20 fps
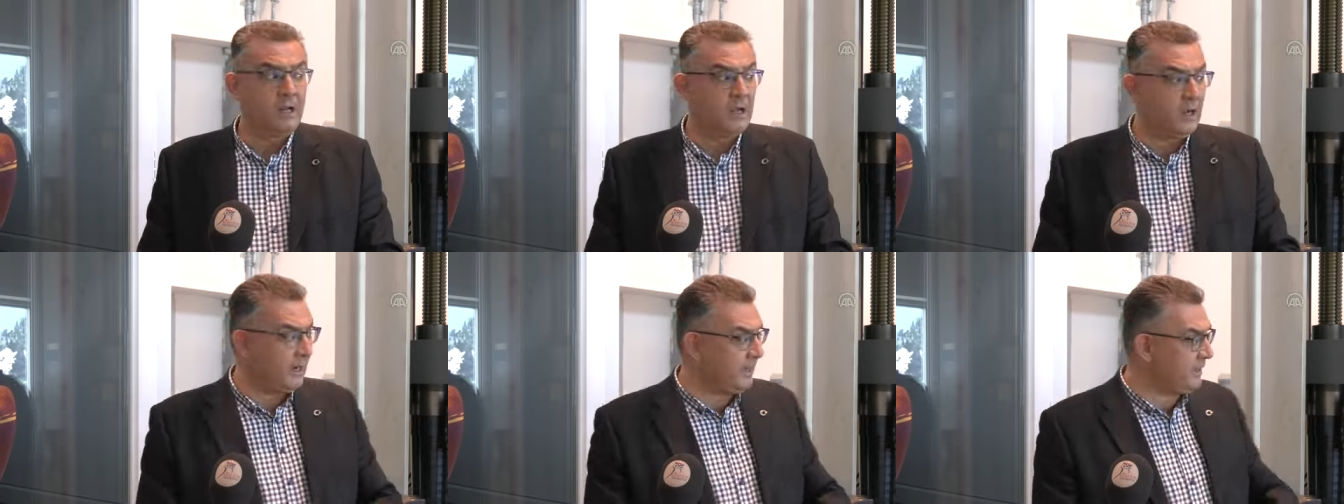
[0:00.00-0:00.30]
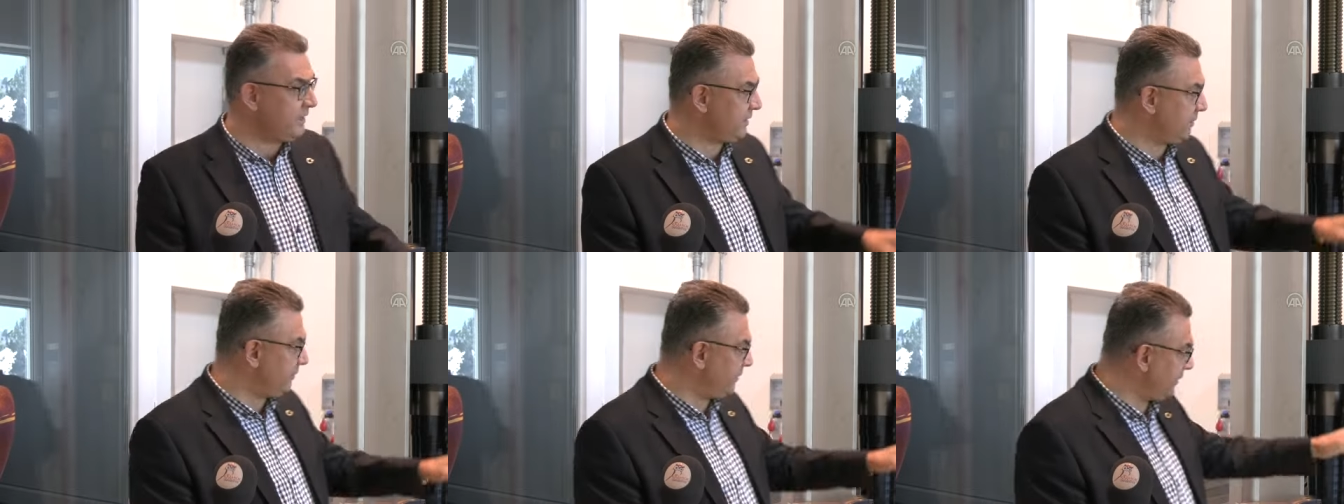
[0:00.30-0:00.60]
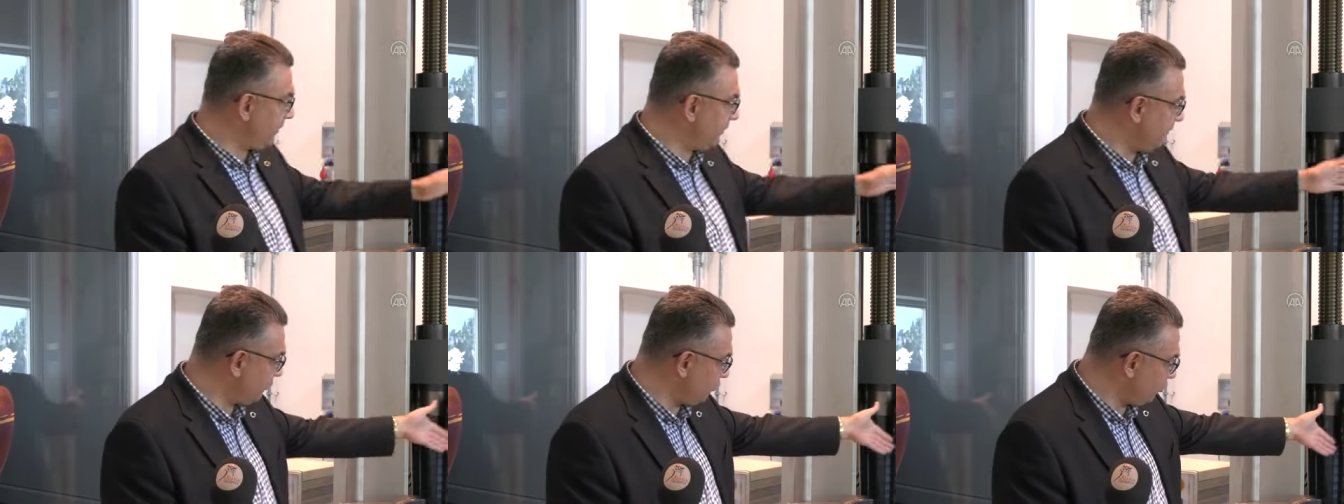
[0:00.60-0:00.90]
Aynı
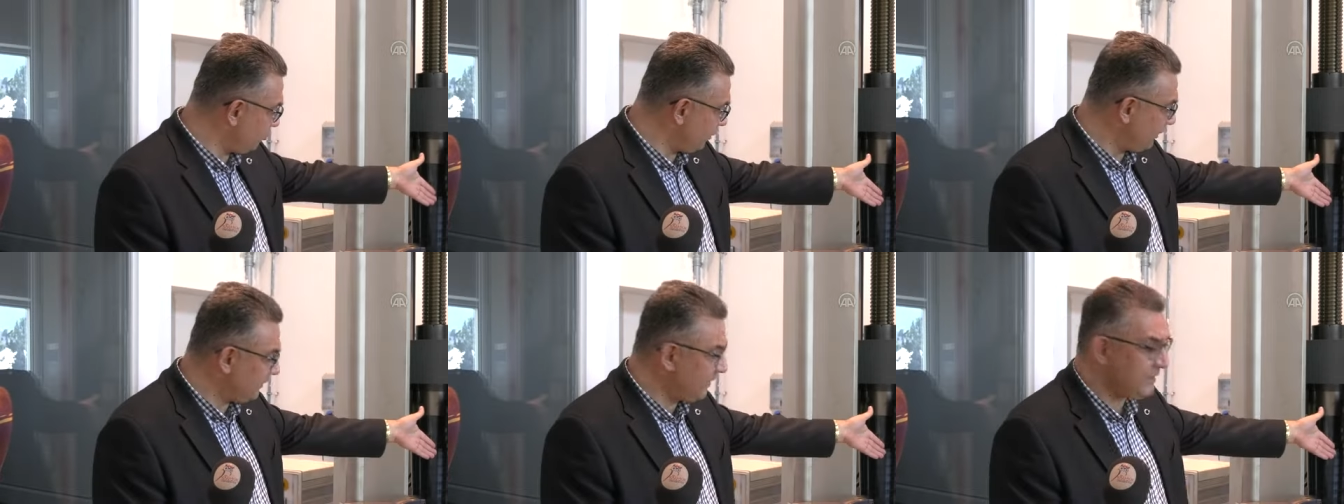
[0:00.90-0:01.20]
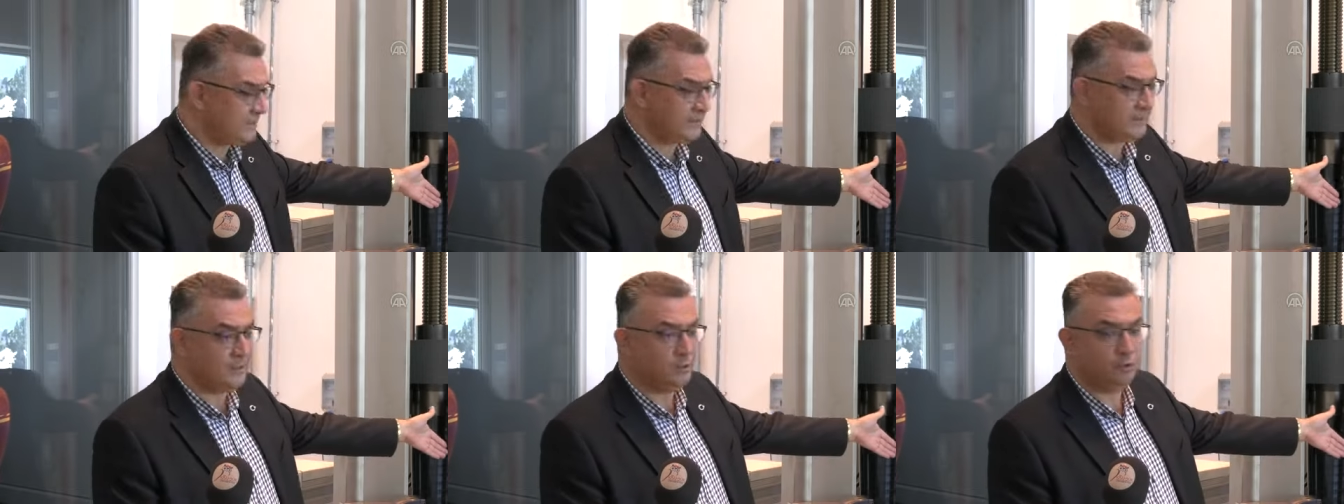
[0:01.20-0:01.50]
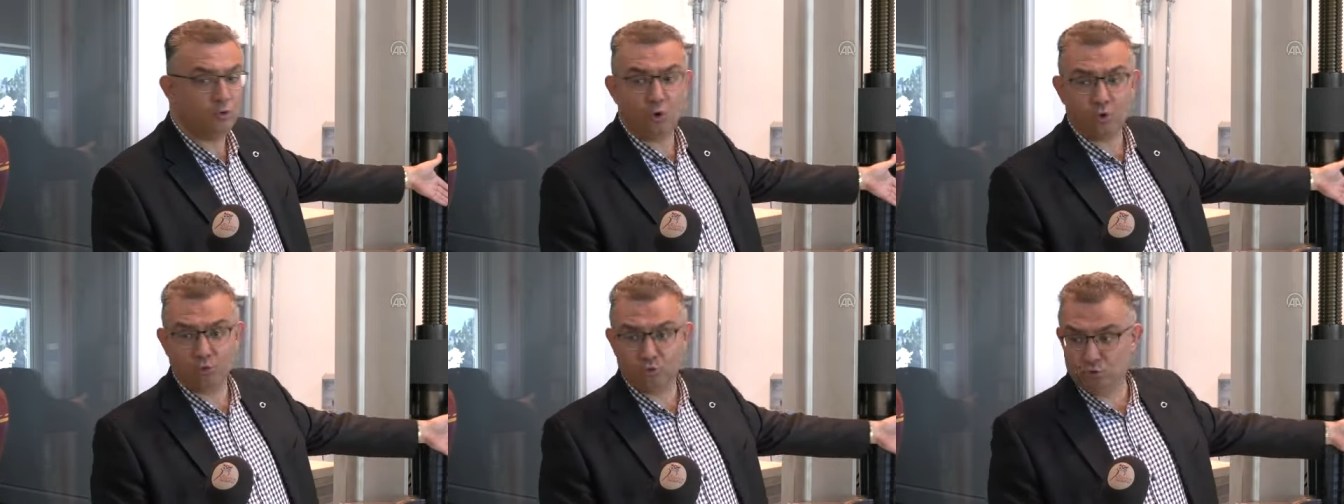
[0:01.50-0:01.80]
zamanda biraz önce testini
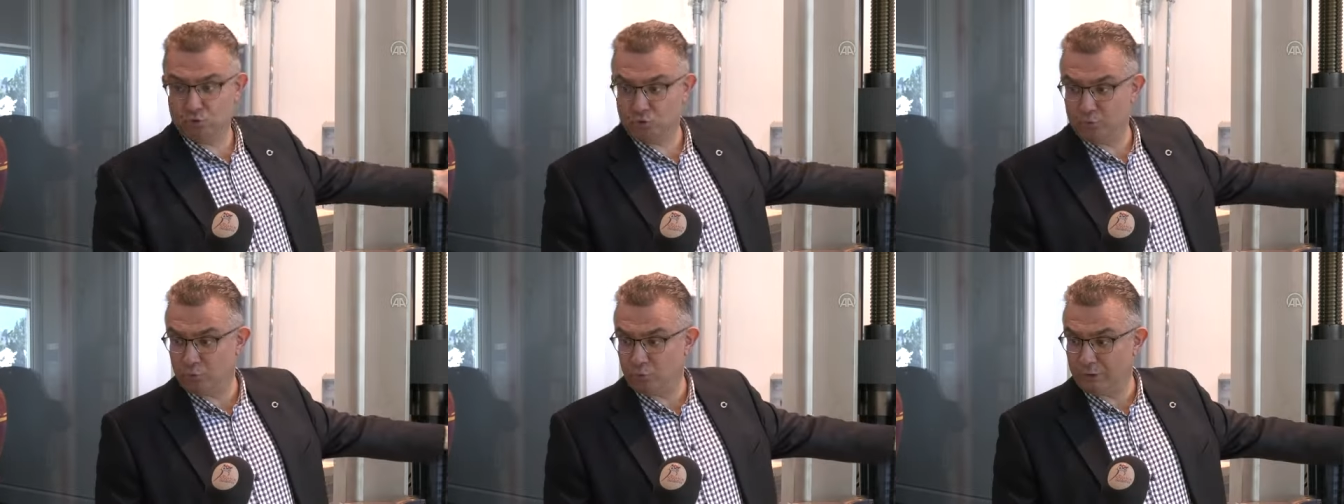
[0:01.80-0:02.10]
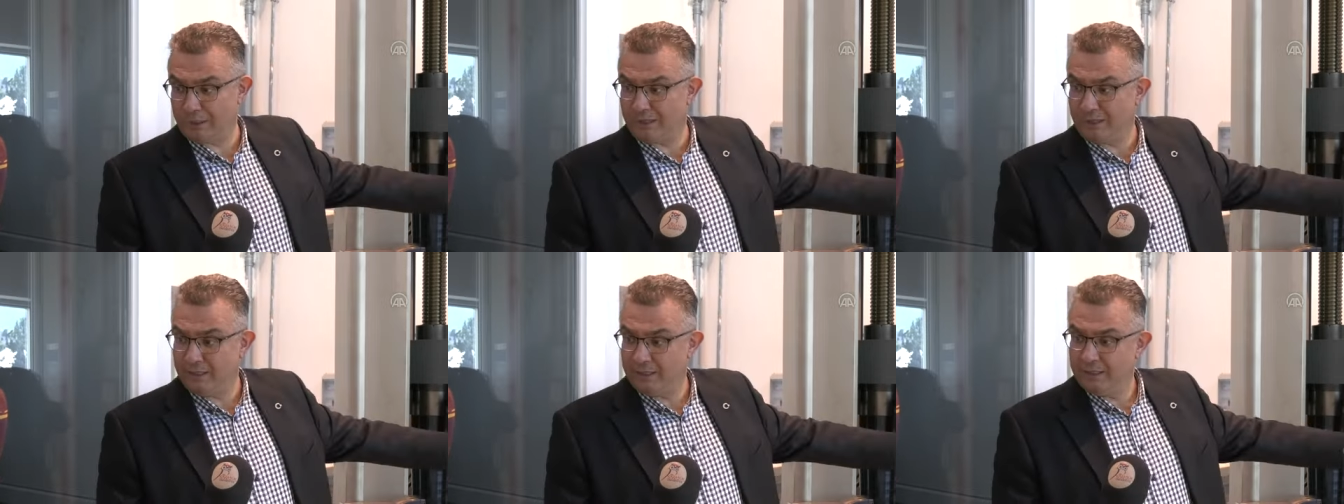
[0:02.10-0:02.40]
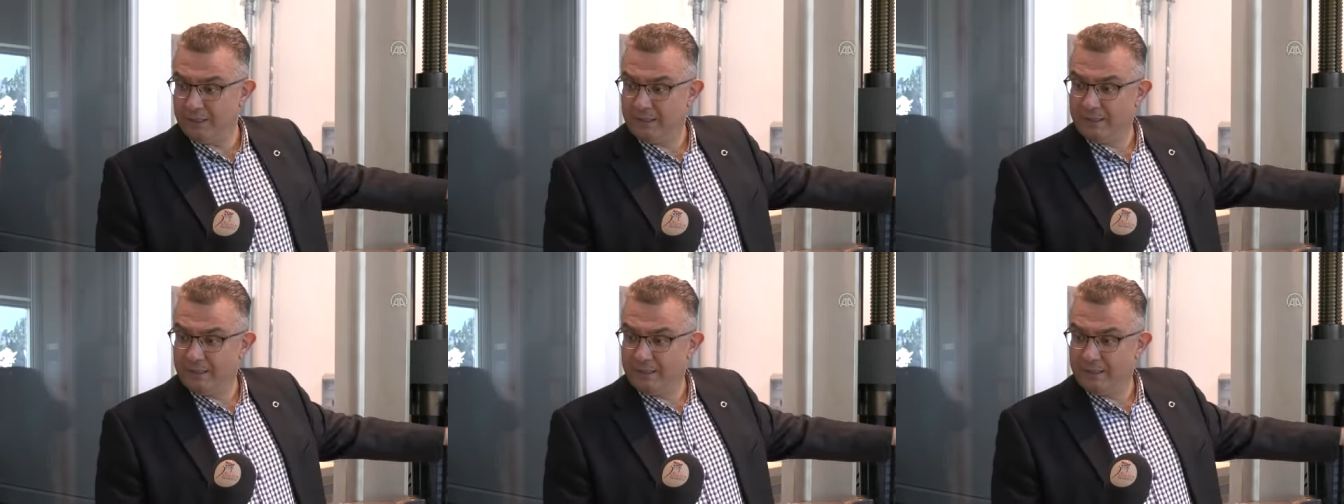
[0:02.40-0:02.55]
gördünüz burada.